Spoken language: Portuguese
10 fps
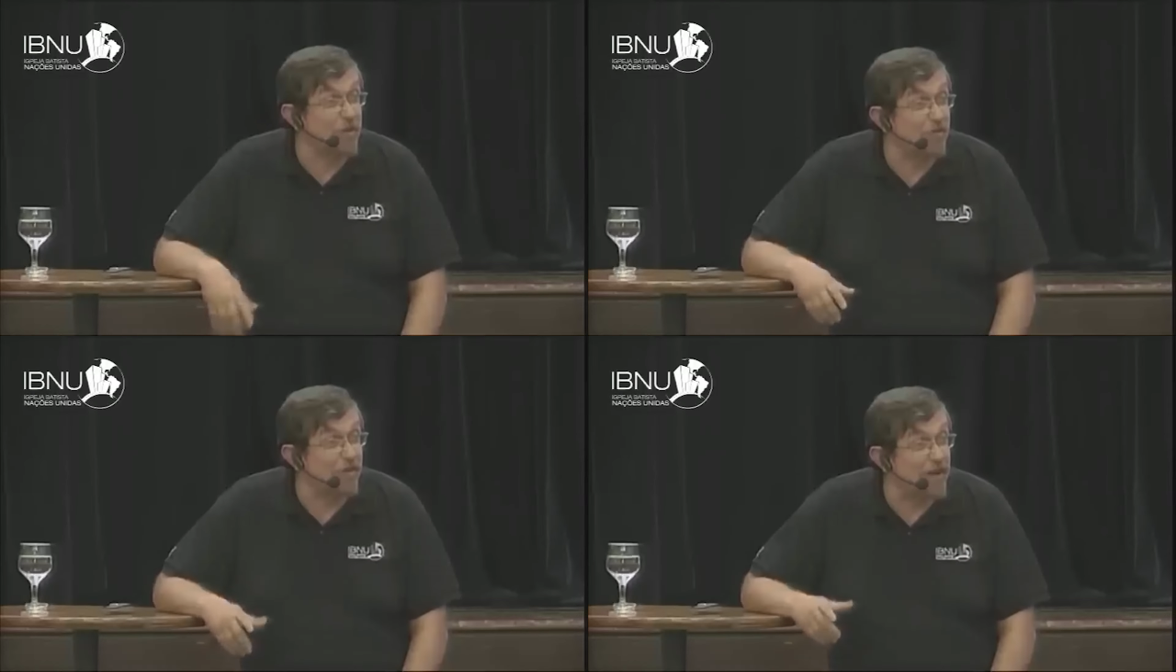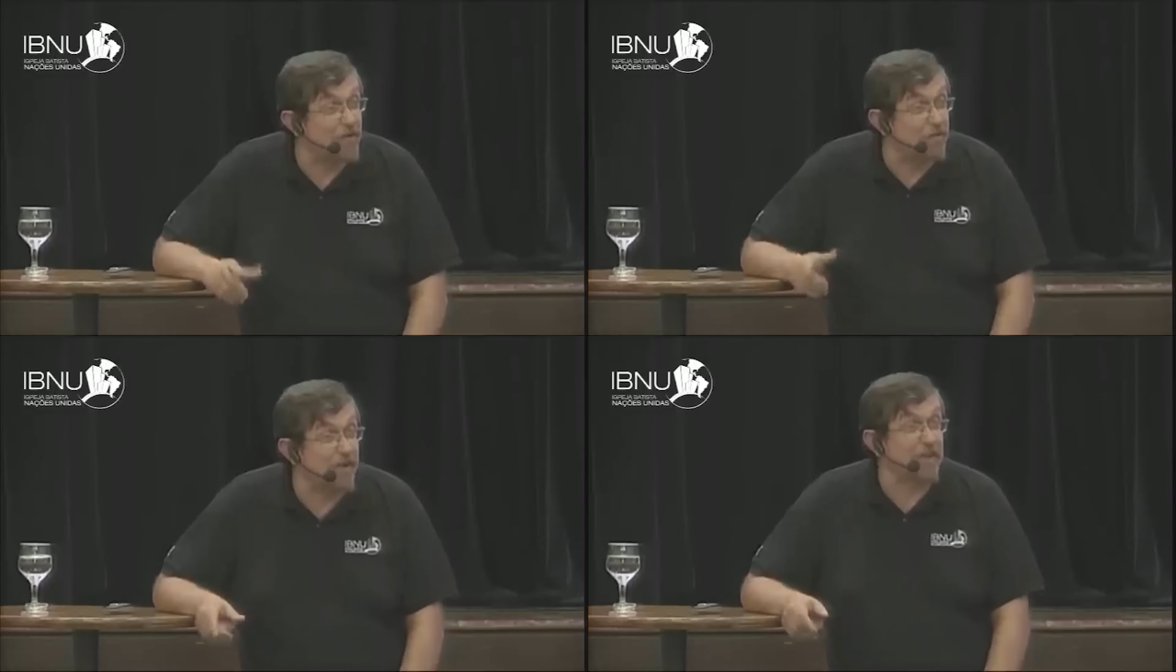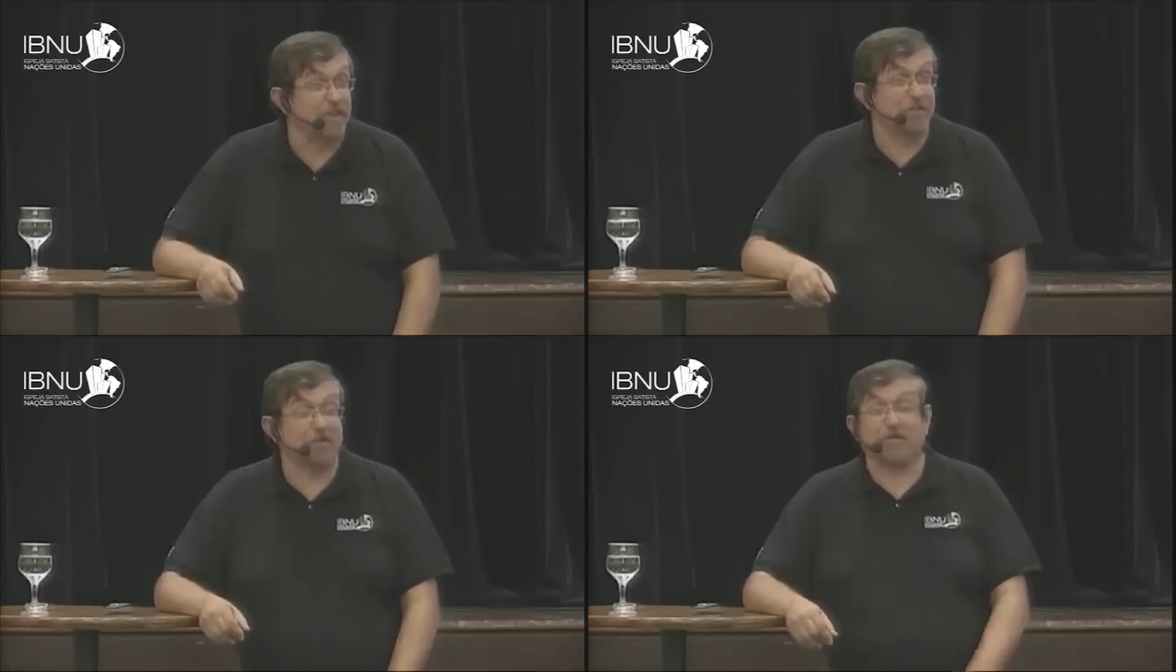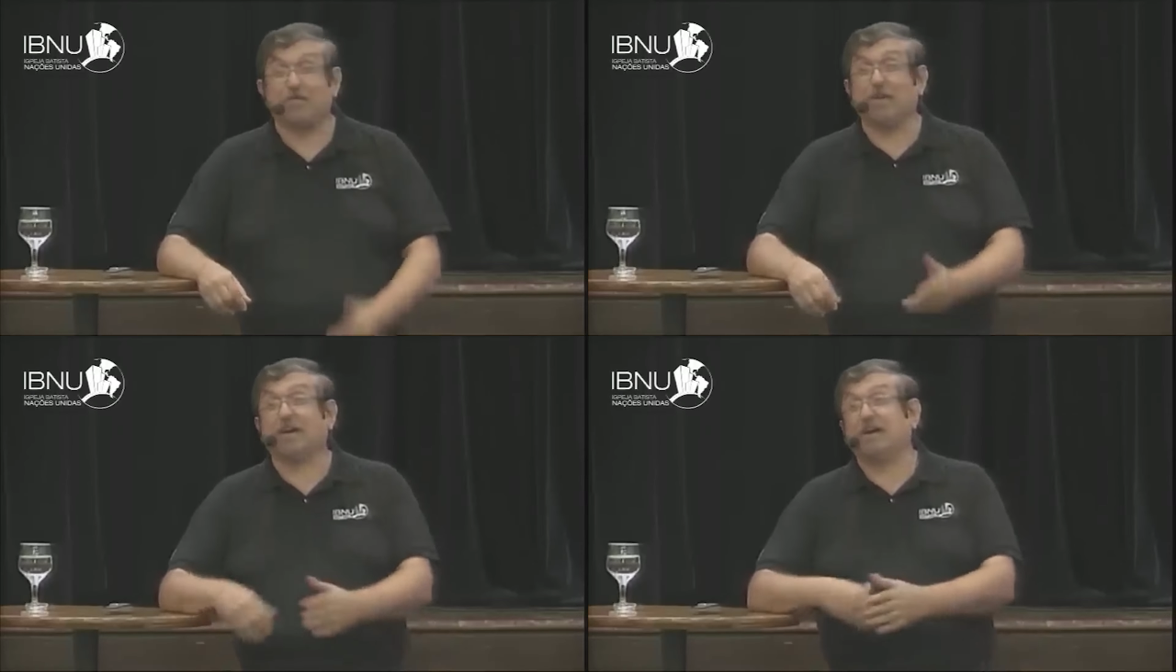que é o Vale de Megiddo, que
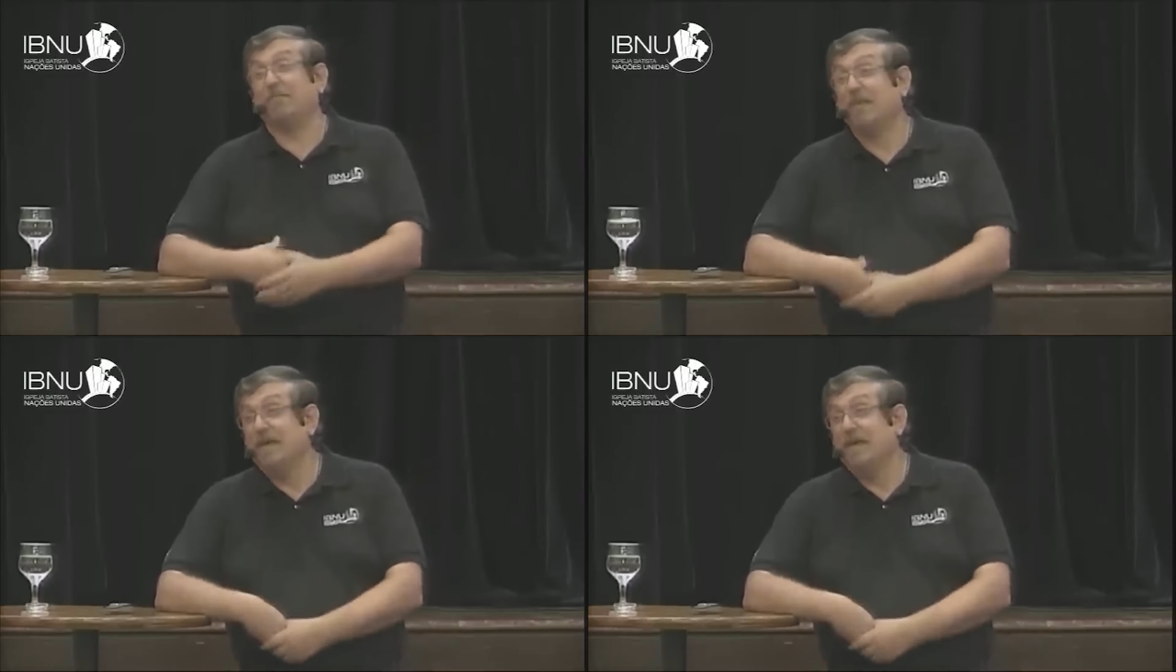fica